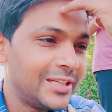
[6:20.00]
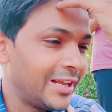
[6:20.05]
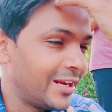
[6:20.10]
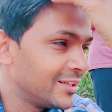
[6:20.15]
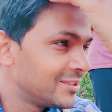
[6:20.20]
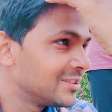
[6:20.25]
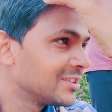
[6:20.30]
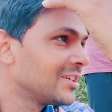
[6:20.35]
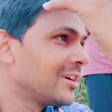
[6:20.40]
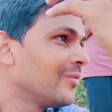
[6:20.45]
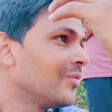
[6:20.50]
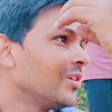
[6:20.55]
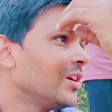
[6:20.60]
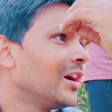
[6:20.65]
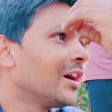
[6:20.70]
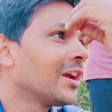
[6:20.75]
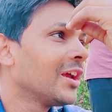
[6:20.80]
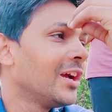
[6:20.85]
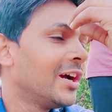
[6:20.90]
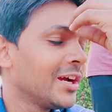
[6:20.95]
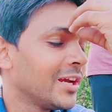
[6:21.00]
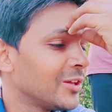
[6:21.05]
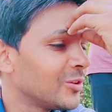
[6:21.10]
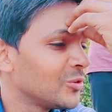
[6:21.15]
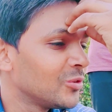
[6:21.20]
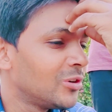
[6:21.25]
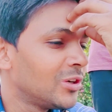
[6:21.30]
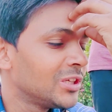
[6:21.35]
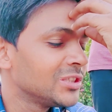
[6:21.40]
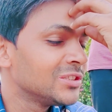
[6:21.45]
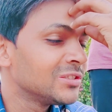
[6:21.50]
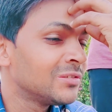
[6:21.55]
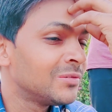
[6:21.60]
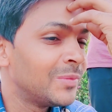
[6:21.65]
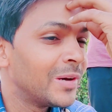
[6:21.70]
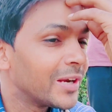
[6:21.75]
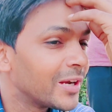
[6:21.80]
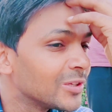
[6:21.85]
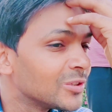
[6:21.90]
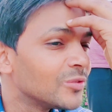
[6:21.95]
डेरे से काफ़ी आगे आगे तो आज
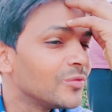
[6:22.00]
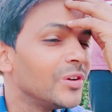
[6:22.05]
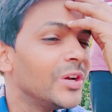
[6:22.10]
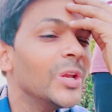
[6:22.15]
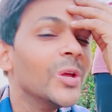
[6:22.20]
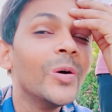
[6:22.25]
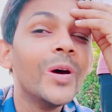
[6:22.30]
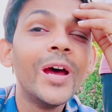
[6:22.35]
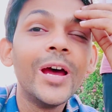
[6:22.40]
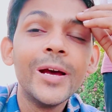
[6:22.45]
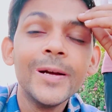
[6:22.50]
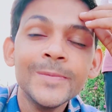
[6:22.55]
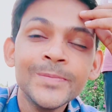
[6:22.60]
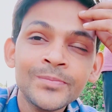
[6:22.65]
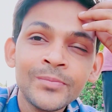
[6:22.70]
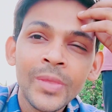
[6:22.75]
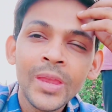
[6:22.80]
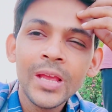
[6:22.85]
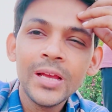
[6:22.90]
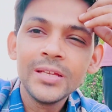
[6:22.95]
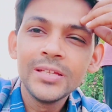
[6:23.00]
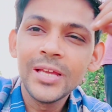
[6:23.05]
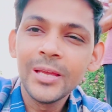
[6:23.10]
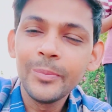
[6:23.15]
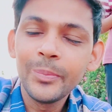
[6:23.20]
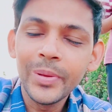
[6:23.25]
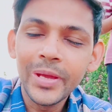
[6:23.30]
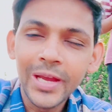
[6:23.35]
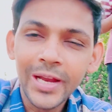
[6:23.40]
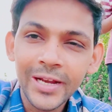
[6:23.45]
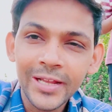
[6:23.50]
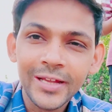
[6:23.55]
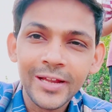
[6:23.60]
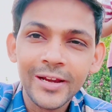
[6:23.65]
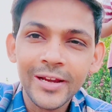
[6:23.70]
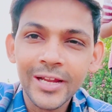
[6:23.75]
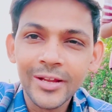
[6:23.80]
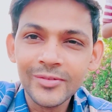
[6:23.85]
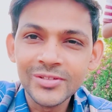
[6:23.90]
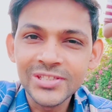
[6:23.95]
हमारा जो वीडियो है यहीं पे एंड
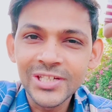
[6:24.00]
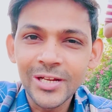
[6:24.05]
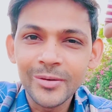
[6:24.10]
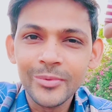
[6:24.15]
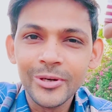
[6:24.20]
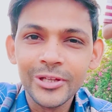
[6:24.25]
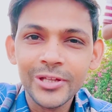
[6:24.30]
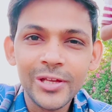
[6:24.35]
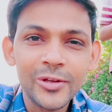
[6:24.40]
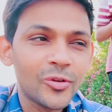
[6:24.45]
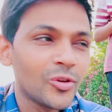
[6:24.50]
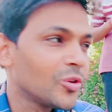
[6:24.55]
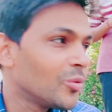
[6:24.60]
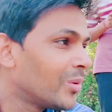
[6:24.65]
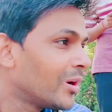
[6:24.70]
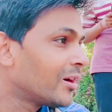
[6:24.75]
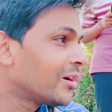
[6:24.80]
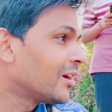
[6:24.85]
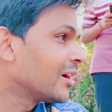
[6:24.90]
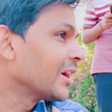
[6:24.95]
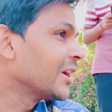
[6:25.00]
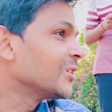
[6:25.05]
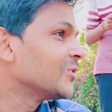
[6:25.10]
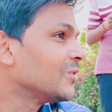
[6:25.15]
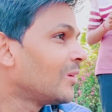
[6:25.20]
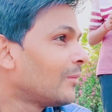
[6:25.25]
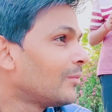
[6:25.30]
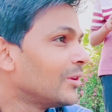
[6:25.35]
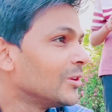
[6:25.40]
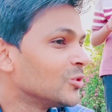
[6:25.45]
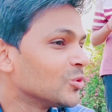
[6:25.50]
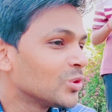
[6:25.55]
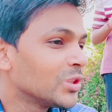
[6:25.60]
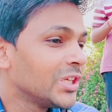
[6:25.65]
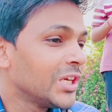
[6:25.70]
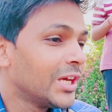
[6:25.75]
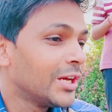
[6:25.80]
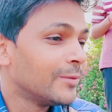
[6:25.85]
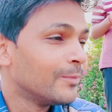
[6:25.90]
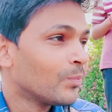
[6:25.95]
करने का विचार बन गया क्योंकि हमारी टांगे जवाब दे
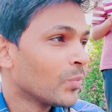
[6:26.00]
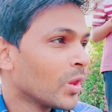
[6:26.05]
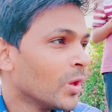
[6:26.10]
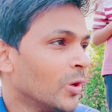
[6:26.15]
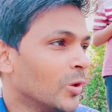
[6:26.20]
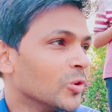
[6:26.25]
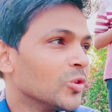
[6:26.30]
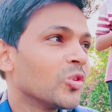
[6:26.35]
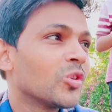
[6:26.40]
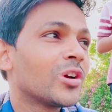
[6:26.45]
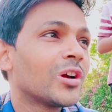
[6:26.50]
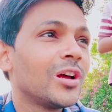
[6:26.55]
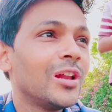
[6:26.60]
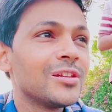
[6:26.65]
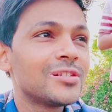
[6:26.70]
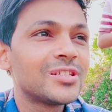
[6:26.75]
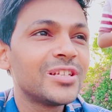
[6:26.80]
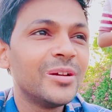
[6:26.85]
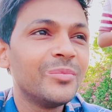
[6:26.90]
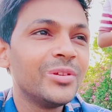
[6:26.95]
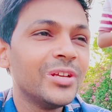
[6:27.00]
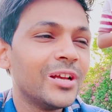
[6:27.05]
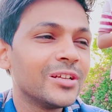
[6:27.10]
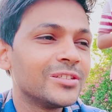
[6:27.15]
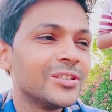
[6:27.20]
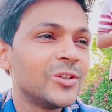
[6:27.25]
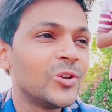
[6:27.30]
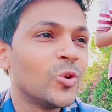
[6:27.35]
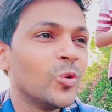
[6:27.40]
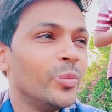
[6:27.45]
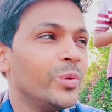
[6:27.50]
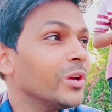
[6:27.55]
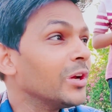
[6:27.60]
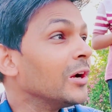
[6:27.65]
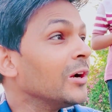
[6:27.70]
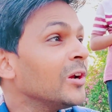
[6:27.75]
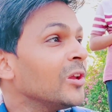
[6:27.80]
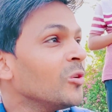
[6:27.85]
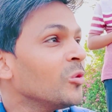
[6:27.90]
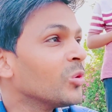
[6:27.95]
चुकी है तो कल से हम यहाँ से टू बी
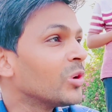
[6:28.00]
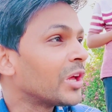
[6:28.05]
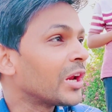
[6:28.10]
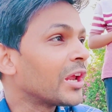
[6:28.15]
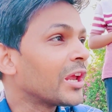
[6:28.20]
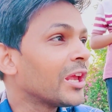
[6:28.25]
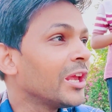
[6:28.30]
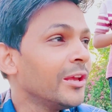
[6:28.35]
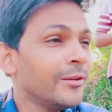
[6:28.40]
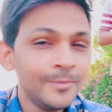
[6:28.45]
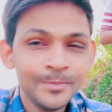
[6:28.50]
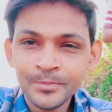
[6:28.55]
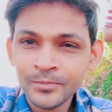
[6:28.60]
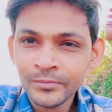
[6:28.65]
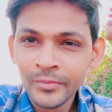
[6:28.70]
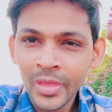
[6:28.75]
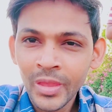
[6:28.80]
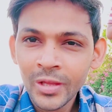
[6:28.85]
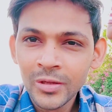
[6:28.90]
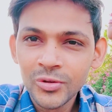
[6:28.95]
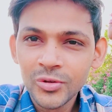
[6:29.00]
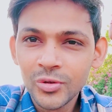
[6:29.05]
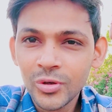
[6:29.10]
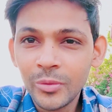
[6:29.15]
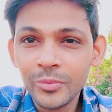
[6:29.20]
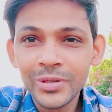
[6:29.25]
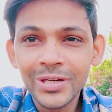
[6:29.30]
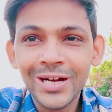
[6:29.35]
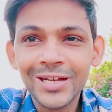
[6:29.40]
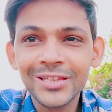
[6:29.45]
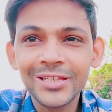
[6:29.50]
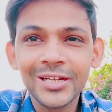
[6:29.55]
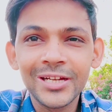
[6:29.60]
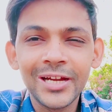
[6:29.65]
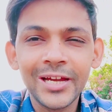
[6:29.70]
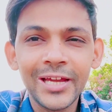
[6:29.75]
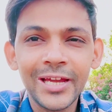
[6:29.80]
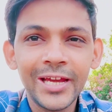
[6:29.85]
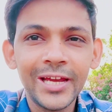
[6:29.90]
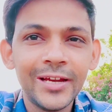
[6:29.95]
कंटिन्यू करेंगे तो हम कहाँ तक
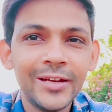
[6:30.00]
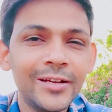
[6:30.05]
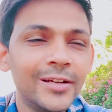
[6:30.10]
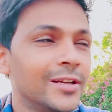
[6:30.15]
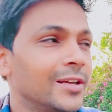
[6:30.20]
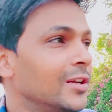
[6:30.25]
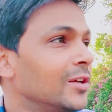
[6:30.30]
आए हैं